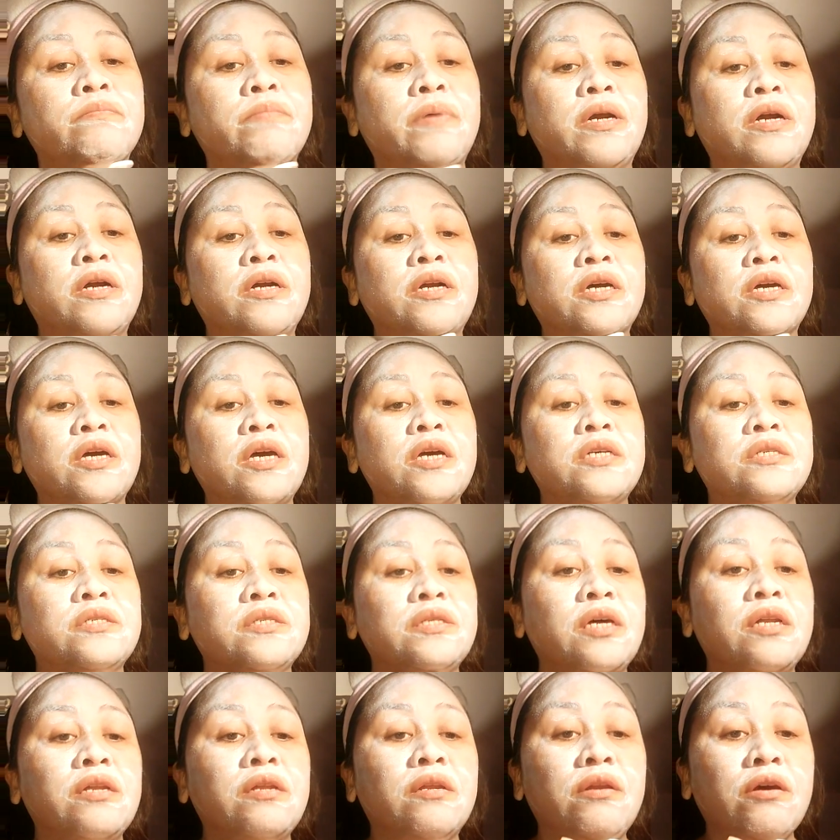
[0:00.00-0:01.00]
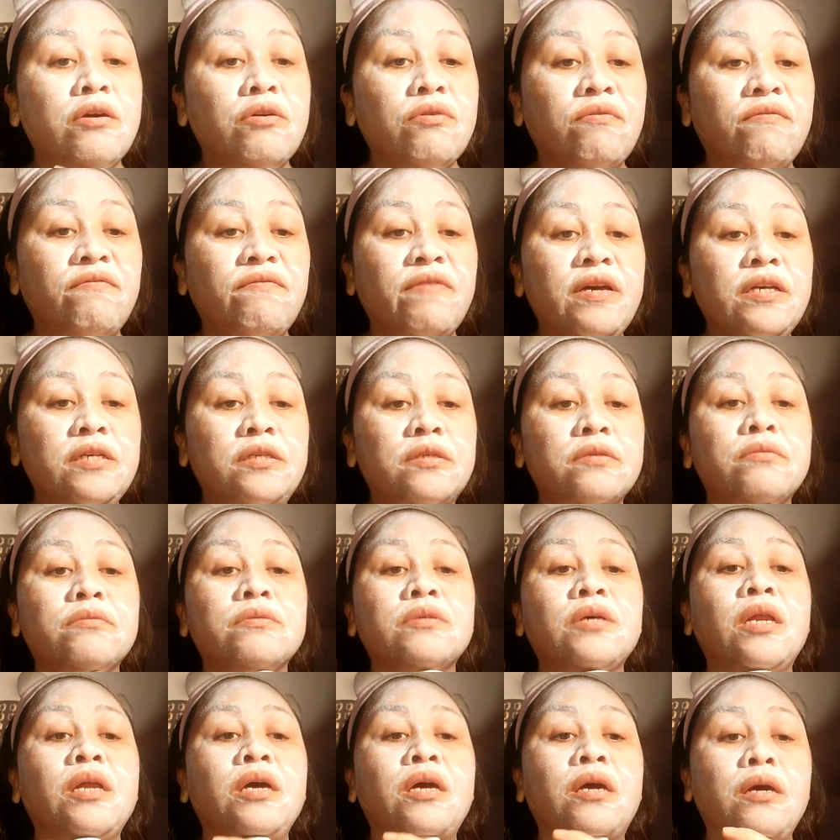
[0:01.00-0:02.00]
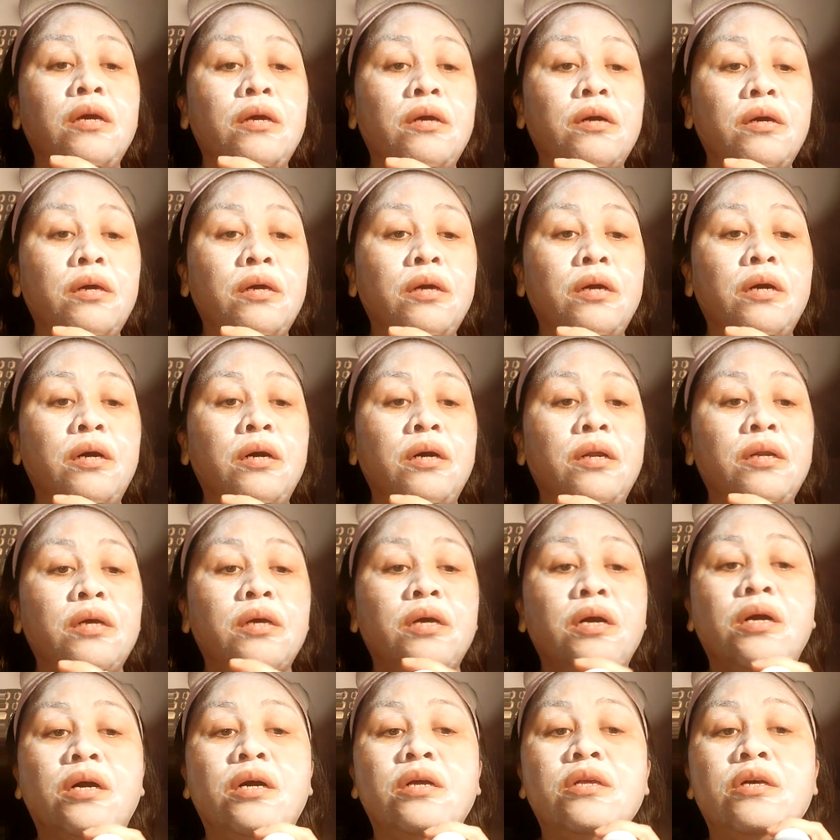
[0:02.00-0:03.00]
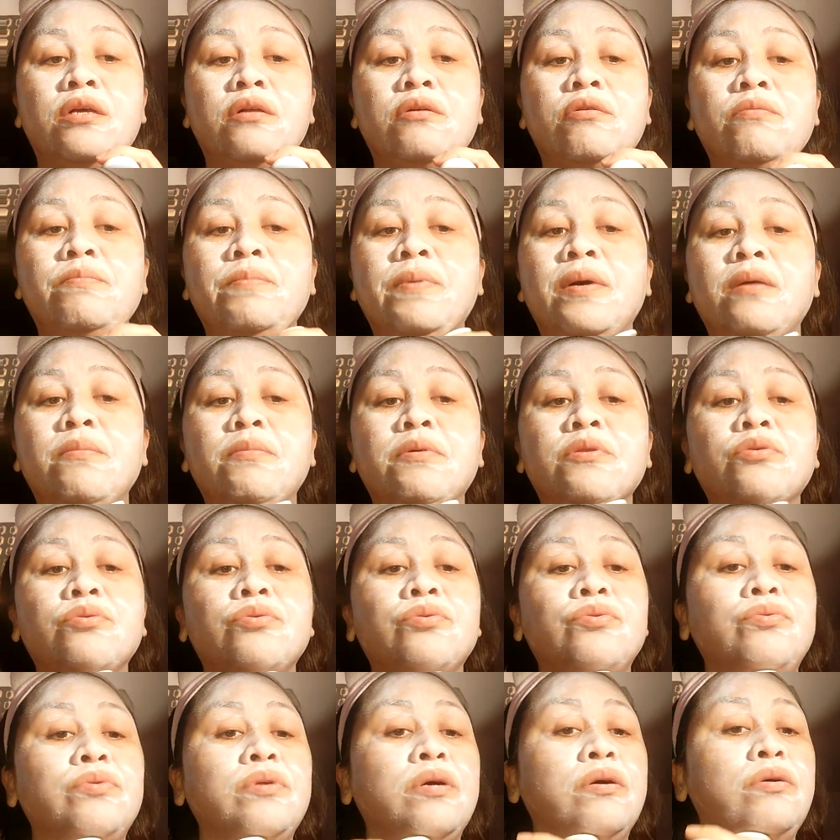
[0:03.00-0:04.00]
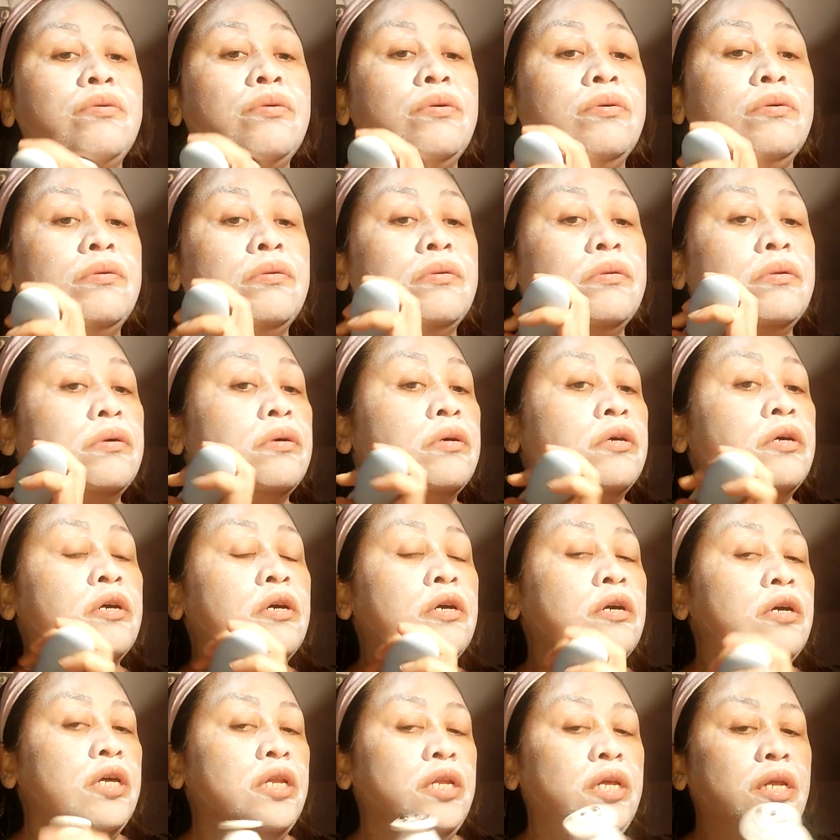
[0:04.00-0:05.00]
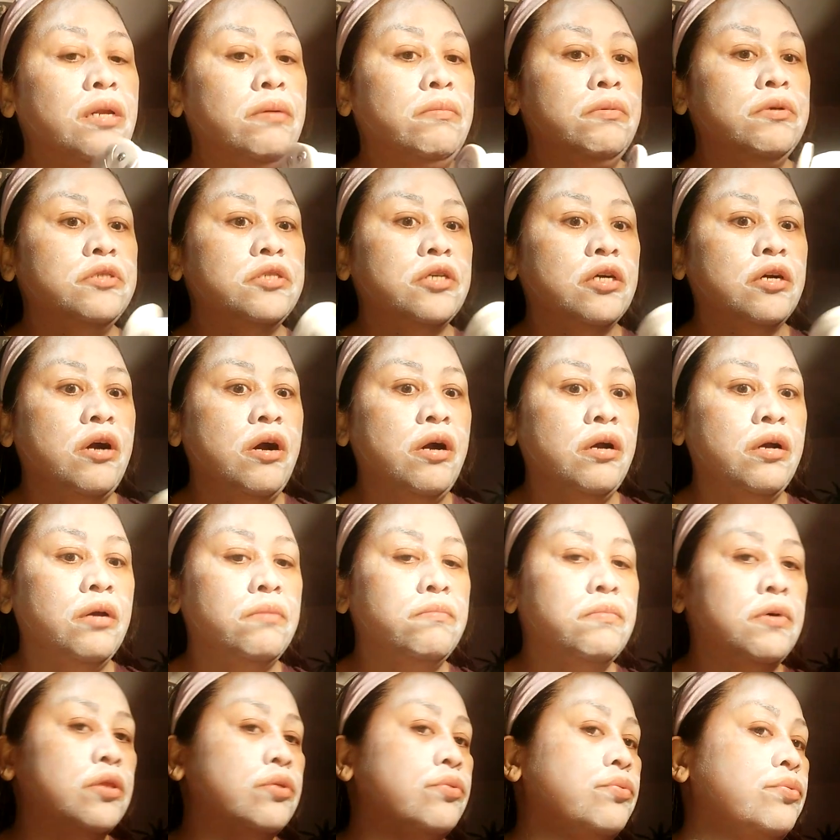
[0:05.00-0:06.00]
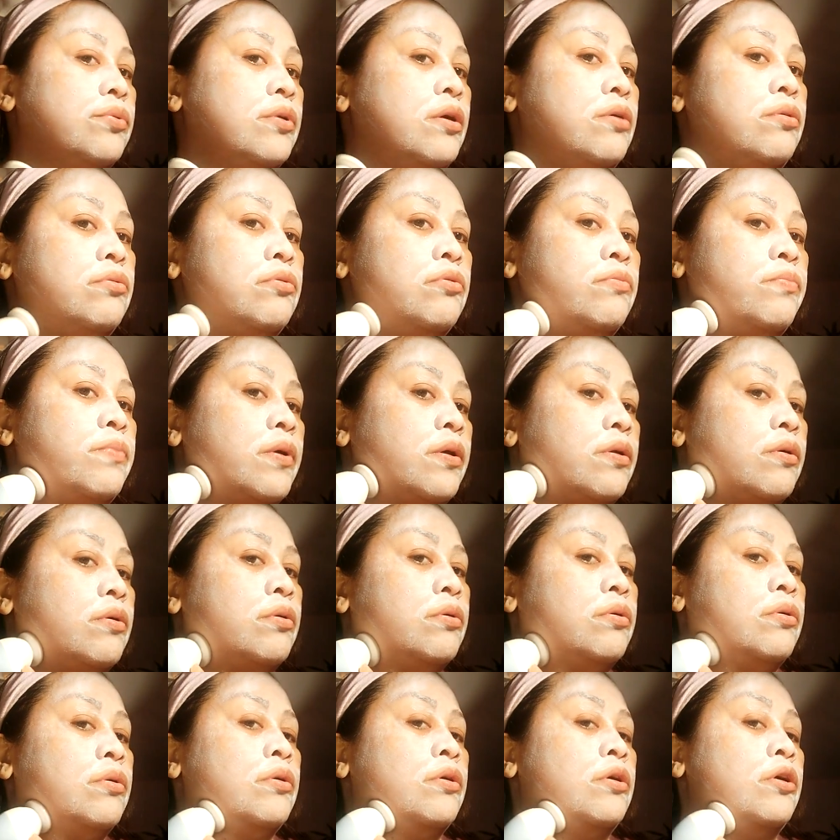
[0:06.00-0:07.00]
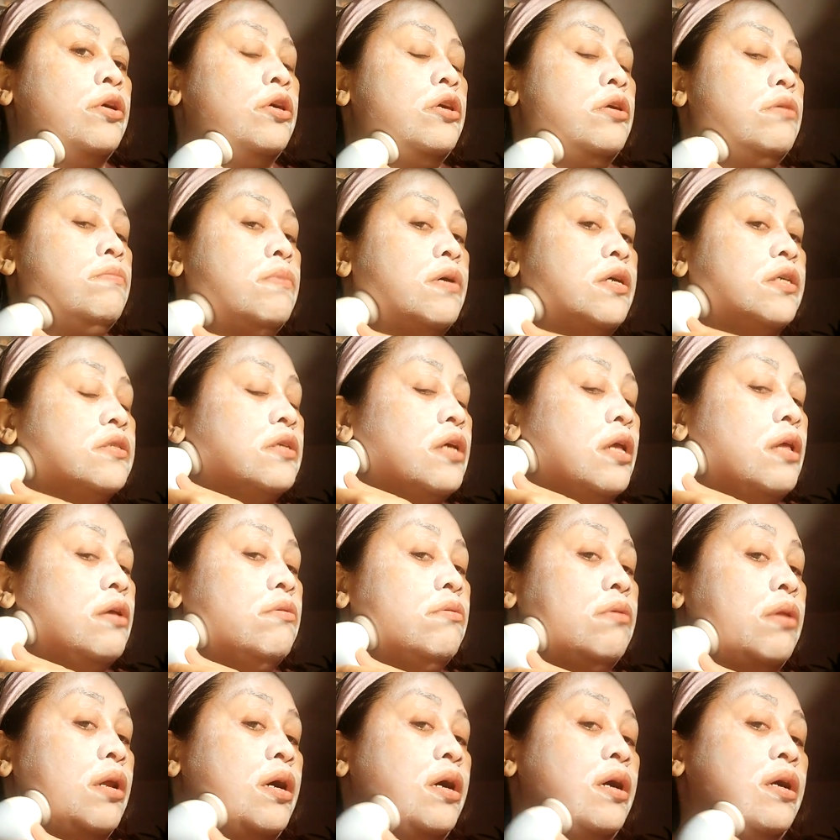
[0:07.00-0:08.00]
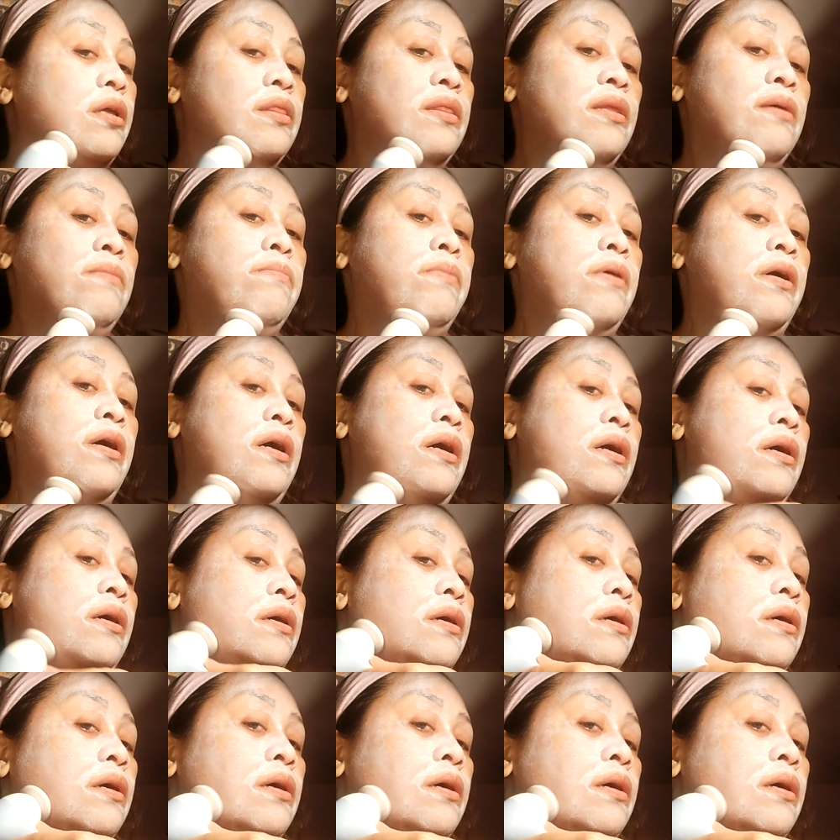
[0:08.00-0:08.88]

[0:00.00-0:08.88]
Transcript: parang nag-extend na yung face ko sa liig. ayan igaganyan ko para matutunaw yun hindi naman siya kaagad natunaw, no? Pero, yung mga cellulite, di ba?